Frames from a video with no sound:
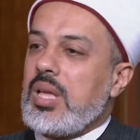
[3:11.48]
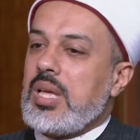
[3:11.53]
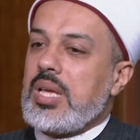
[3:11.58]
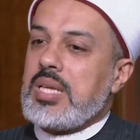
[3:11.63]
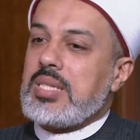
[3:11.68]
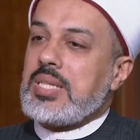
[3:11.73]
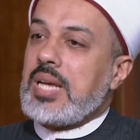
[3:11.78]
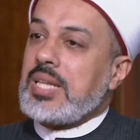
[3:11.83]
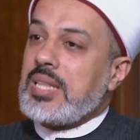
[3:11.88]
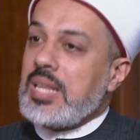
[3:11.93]

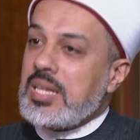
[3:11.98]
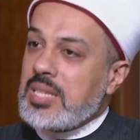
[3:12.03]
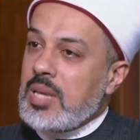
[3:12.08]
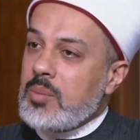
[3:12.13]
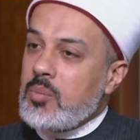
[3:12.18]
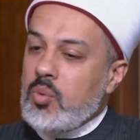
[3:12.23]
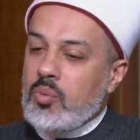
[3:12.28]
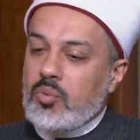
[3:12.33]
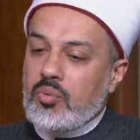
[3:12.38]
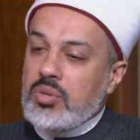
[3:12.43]
اذا
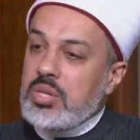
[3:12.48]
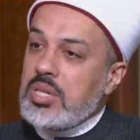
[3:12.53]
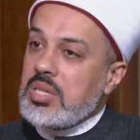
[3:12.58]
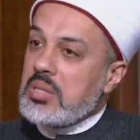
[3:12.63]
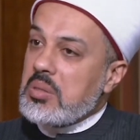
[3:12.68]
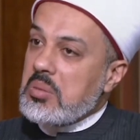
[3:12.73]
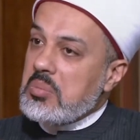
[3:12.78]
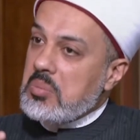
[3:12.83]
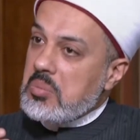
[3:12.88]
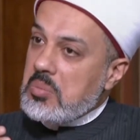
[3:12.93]
اكتسبه في
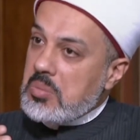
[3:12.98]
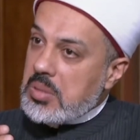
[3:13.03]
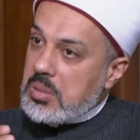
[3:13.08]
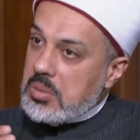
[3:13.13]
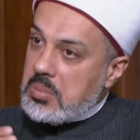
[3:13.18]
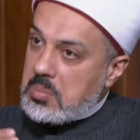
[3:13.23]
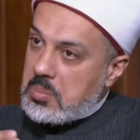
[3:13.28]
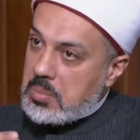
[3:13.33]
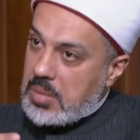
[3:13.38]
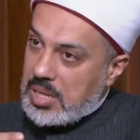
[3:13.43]

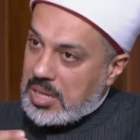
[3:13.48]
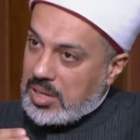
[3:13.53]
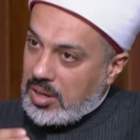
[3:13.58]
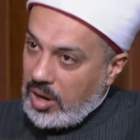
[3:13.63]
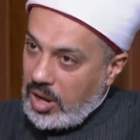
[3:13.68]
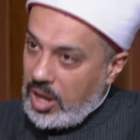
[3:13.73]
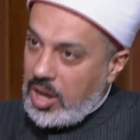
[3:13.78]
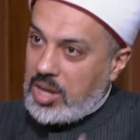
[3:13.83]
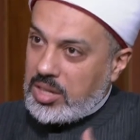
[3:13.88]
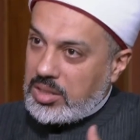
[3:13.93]

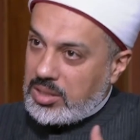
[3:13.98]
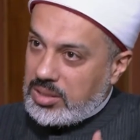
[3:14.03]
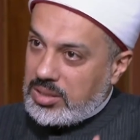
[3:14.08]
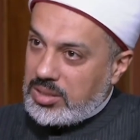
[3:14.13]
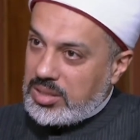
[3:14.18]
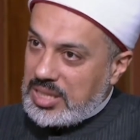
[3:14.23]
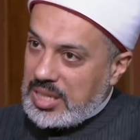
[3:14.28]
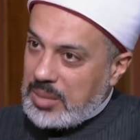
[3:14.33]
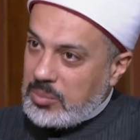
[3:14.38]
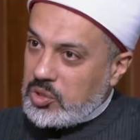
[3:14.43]
إجراءات
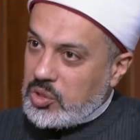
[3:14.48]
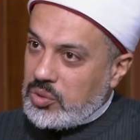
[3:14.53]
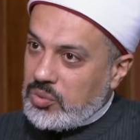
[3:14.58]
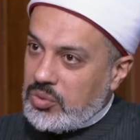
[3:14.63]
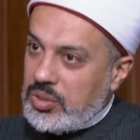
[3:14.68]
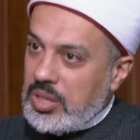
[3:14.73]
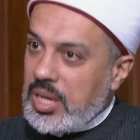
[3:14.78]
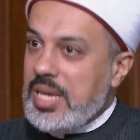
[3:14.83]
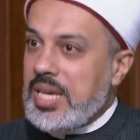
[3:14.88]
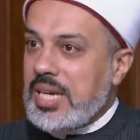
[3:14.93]
يمشي
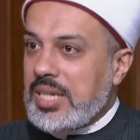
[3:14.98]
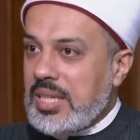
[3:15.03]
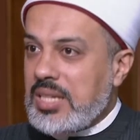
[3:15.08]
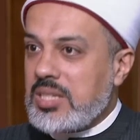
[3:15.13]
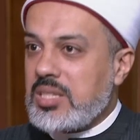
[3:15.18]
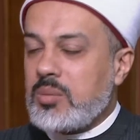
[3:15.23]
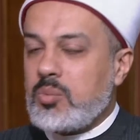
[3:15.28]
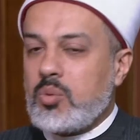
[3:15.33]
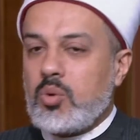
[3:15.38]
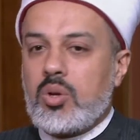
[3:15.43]
فيها
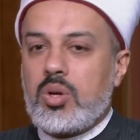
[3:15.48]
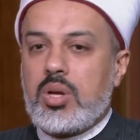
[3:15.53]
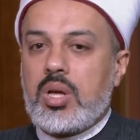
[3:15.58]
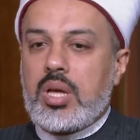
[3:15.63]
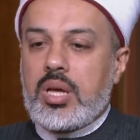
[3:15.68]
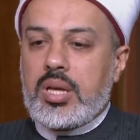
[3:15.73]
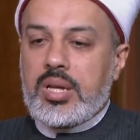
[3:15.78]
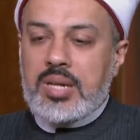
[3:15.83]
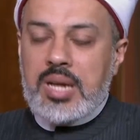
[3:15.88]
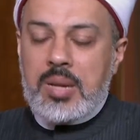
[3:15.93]
يكتسبه
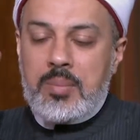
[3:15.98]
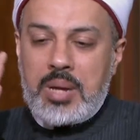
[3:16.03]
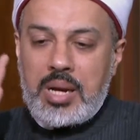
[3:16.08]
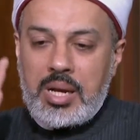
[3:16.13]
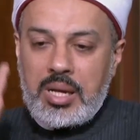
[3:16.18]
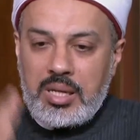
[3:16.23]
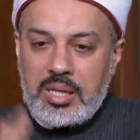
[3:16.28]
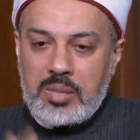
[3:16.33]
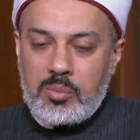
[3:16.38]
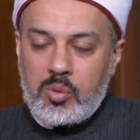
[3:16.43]
إنما
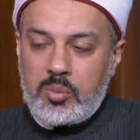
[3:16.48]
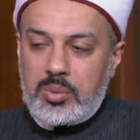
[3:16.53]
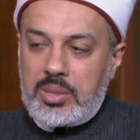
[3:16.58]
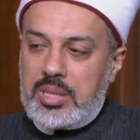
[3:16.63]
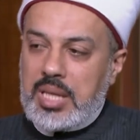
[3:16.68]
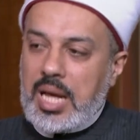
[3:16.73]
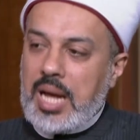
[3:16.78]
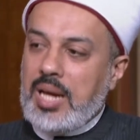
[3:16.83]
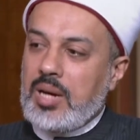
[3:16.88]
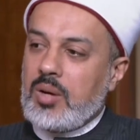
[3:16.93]
العلم
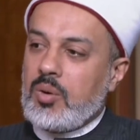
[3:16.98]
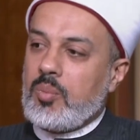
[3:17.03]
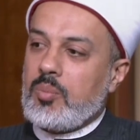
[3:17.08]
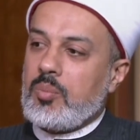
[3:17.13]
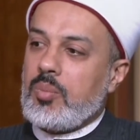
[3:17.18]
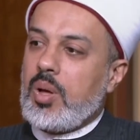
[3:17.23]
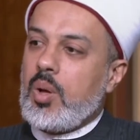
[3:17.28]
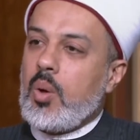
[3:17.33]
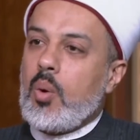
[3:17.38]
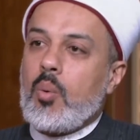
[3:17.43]
بالتعلم
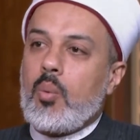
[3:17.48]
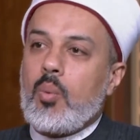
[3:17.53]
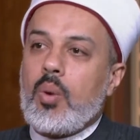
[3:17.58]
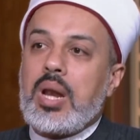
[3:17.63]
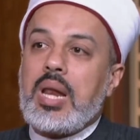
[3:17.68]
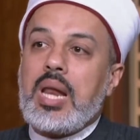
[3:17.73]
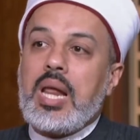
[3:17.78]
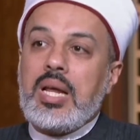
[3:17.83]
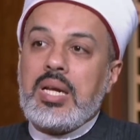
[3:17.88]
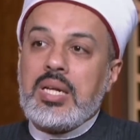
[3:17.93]

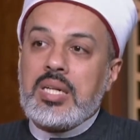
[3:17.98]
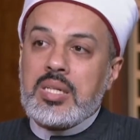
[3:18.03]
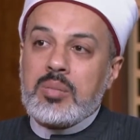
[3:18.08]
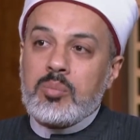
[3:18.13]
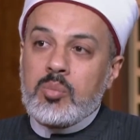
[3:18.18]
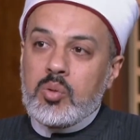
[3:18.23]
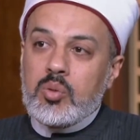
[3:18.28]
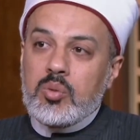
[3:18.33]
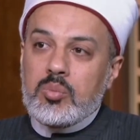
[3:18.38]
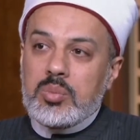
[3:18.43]

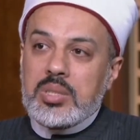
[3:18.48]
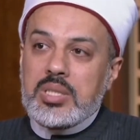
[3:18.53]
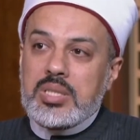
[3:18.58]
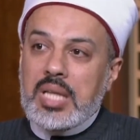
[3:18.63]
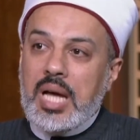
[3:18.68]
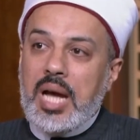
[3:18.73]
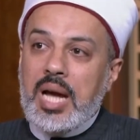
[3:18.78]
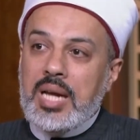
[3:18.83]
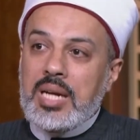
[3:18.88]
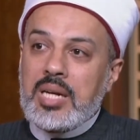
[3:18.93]
والحلم
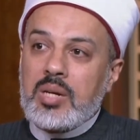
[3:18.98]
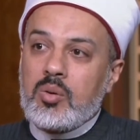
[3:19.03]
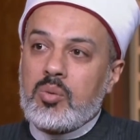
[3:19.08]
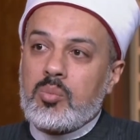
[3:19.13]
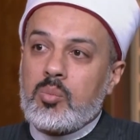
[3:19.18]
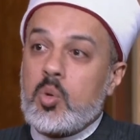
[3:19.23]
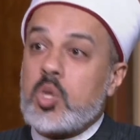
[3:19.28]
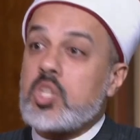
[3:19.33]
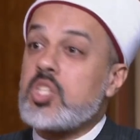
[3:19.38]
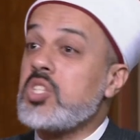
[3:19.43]

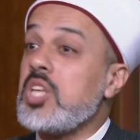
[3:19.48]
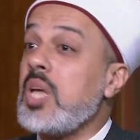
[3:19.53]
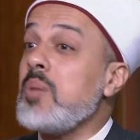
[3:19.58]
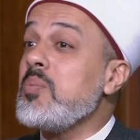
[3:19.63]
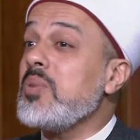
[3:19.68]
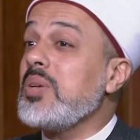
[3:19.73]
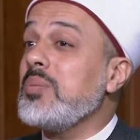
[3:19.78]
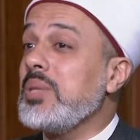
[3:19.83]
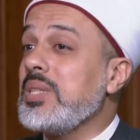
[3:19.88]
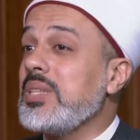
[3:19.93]
بالتحلم
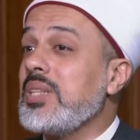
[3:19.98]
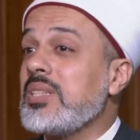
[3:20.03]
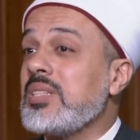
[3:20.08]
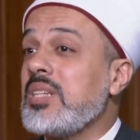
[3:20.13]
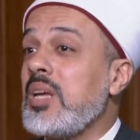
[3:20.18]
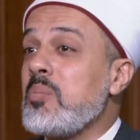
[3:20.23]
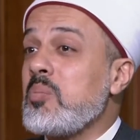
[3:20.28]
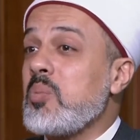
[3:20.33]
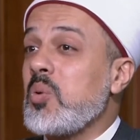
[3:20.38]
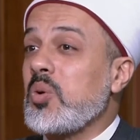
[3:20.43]
والصبر
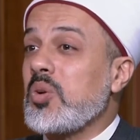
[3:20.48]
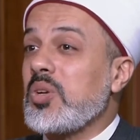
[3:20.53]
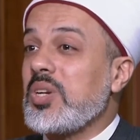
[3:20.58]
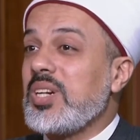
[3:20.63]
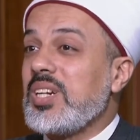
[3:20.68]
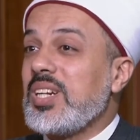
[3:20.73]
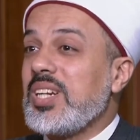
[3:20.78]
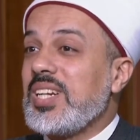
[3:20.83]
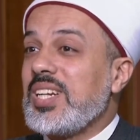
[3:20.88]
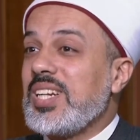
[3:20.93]
بالتصبر
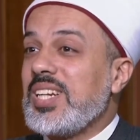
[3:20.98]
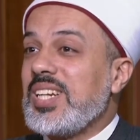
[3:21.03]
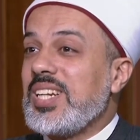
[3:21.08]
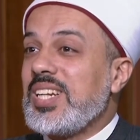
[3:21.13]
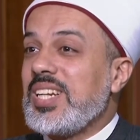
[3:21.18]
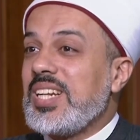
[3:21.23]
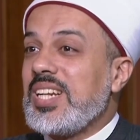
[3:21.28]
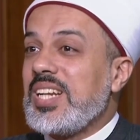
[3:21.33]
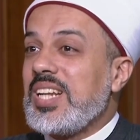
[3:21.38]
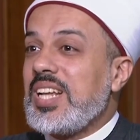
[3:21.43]

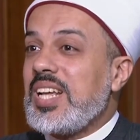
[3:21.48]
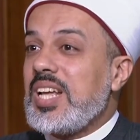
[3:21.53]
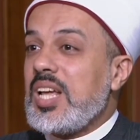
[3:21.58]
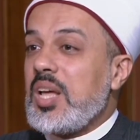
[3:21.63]
مم.